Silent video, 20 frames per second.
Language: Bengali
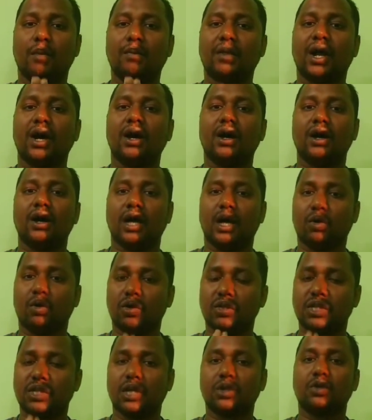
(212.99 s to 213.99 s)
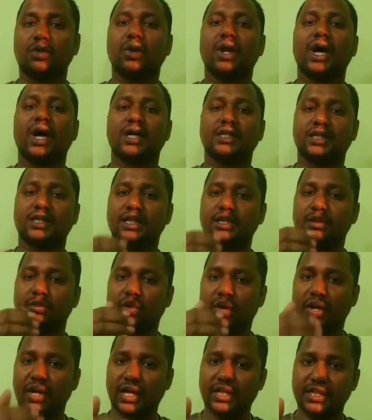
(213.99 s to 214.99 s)
আমরা এখনো শান্ত নয় আজকে
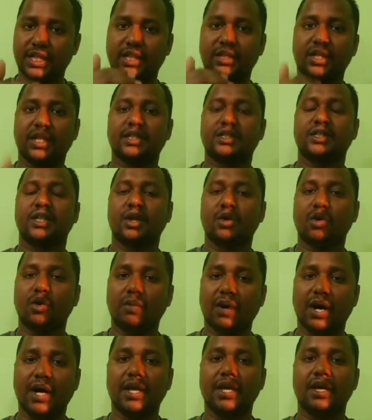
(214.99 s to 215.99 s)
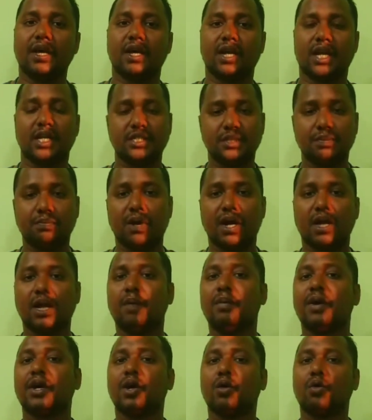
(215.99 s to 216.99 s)
ওখানকার যে একটা স্থানীয় ভাই রাজীব
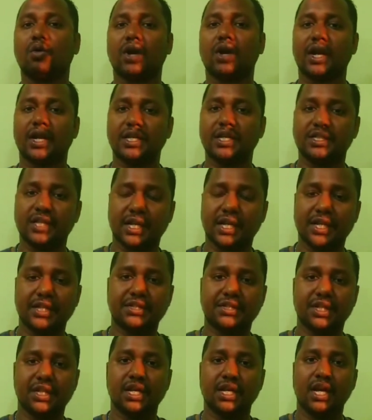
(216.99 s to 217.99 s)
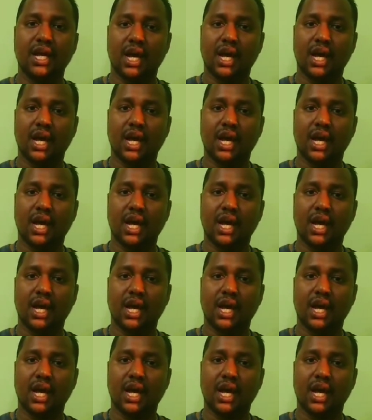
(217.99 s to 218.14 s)
পাহান আমাকে ঘটনাটি জানিয়েছে